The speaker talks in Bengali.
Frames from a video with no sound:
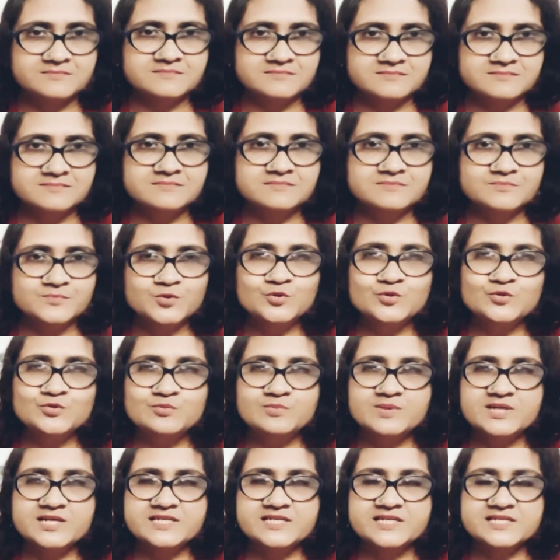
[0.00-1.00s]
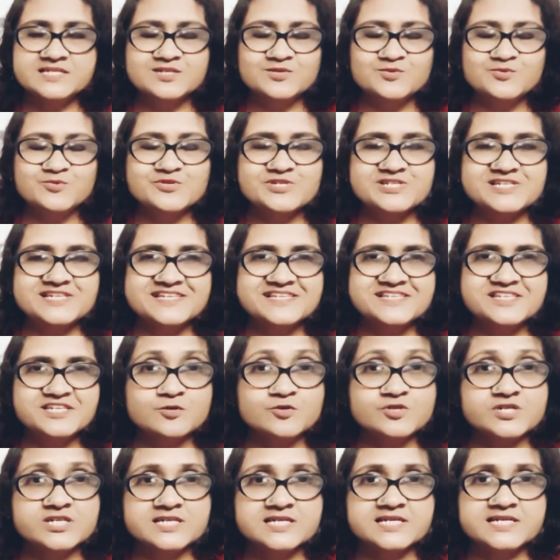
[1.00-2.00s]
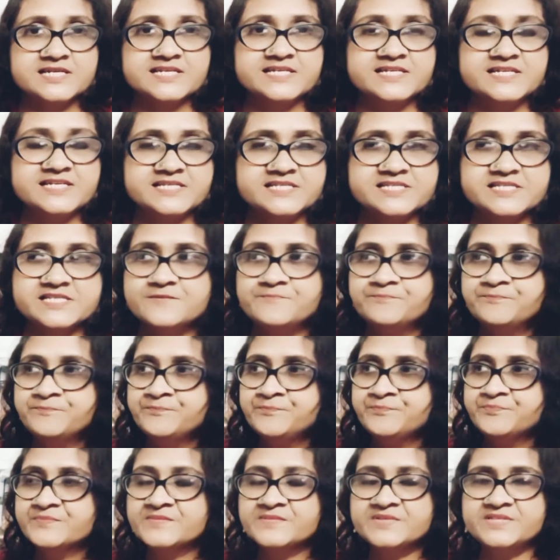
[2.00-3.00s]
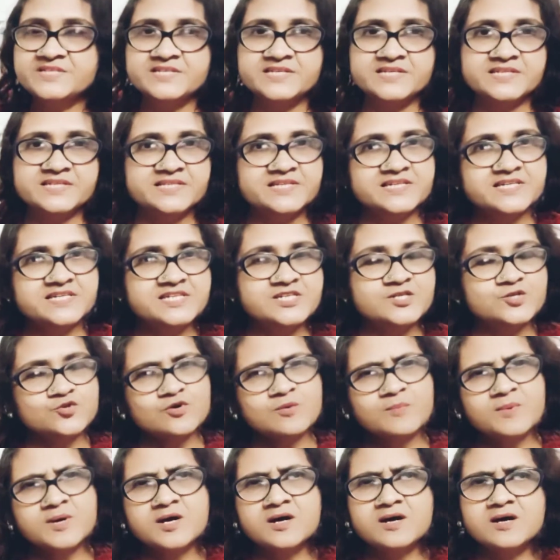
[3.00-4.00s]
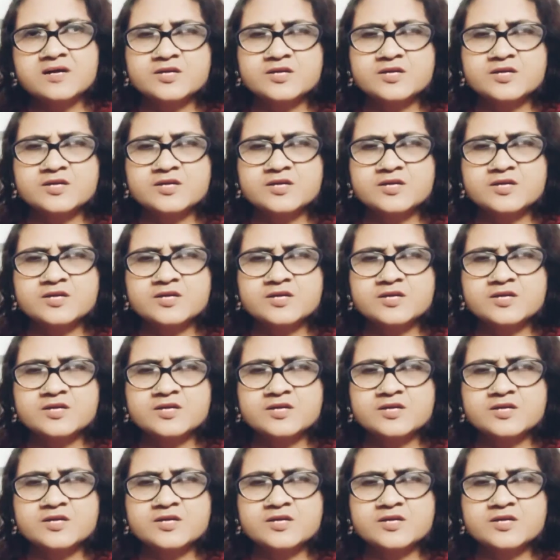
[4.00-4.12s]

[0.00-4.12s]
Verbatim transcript: বন্ধুর বাড়ি একটা অনুষ্ঠান ছিল সেখানে গিয়েছি গিয়ে দেখি সবাই খুব